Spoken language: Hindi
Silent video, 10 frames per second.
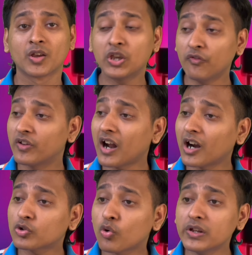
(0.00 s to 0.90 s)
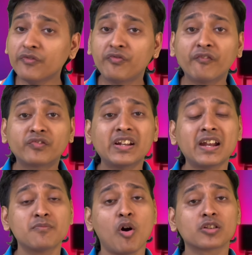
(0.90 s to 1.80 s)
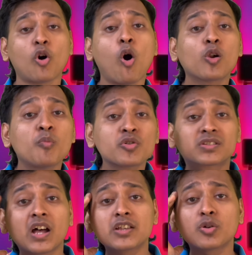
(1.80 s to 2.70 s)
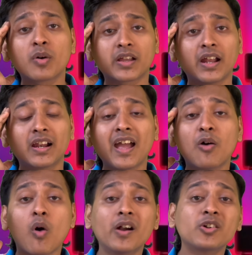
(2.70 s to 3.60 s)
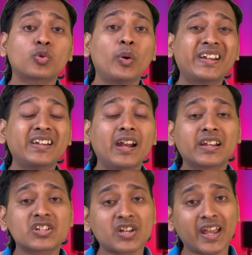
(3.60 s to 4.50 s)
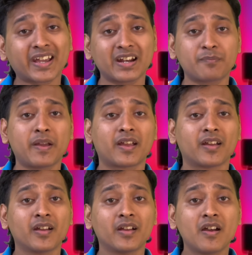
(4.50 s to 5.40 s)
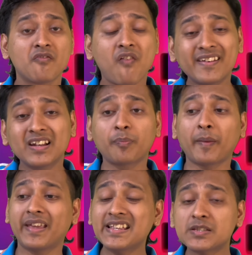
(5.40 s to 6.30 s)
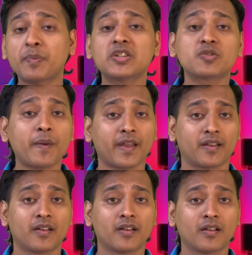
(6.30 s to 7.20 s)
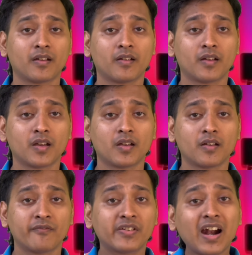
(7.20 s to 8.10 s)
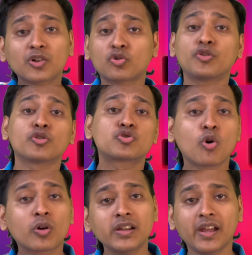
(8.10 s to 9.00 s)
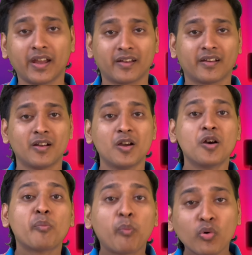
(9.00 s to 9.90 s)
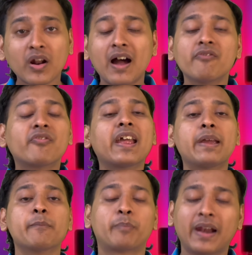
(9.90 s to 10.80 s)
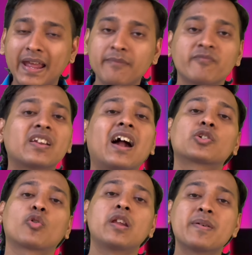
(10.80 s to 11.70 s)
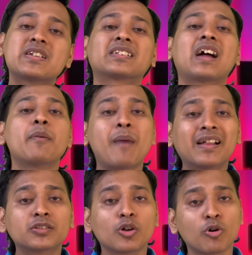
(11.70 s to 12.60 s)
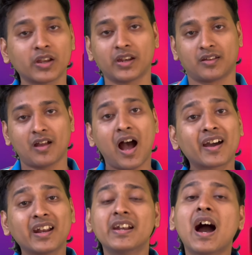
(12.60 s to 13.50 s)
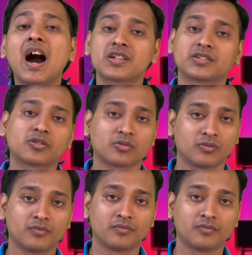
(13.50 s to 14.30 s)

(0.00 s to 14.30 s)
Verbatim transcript: कि विराट कोहली 59 बॉल्स ऑलमोस्ट 10 ओवर खेल गया 129 की स्ट्राइक रेट पे फाइनल पे इस पिच पे विराट कोहली तो चोकली है पूरा ब्लेम विराट कोहली पे जाता आप मानते हो कि नहीं अगर इंडिया हार जाता तो